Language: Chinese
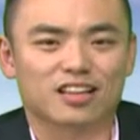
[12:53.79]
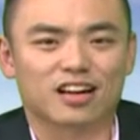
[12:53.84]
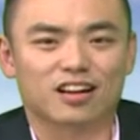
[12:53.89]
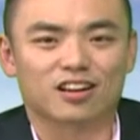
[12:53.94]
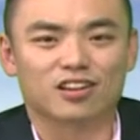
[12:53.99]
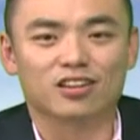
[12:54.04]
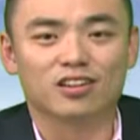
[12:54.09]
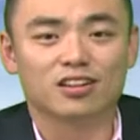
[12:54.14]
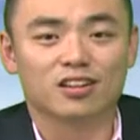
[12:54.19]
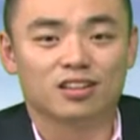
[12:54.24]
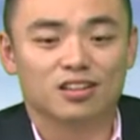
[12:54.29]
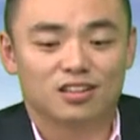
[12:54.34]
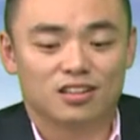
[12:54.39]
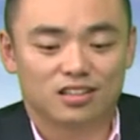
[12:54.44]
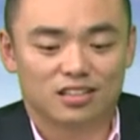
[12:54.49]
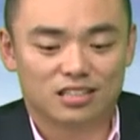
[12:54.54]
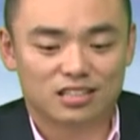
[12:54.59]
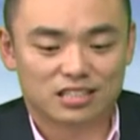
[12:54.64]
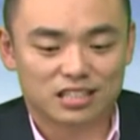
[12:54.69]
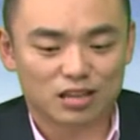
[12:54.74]
代啊，
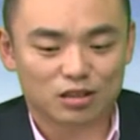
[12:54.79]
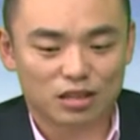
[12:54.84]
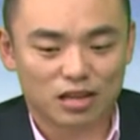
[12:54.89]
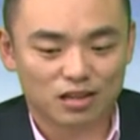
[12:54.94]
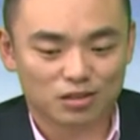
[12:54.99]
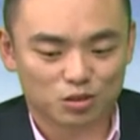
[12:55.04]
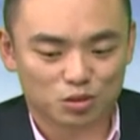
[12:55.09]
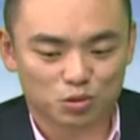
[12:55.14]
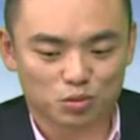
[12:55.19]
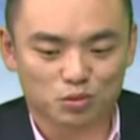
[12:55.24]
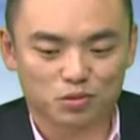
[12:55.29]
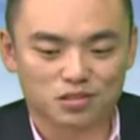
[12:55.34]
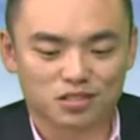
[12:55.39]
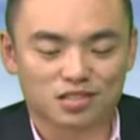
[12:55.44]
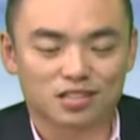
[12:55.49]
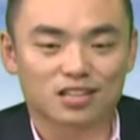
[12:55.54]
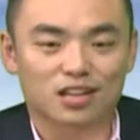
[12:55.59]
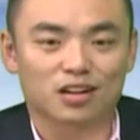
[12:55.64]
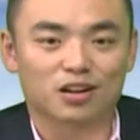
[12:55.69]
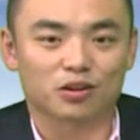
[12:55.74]
你叫他坐
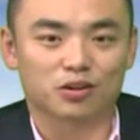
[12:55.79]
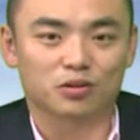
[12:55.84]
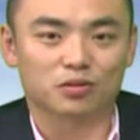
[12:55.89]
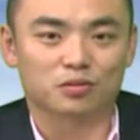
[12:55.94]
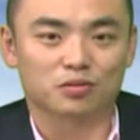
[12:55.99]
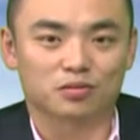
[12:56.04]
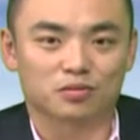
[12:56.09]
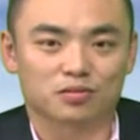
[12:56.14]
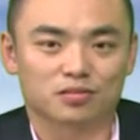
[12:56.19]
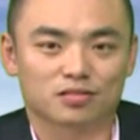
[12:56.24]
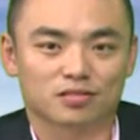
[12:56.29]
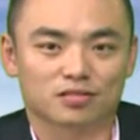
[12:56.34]
着，然后。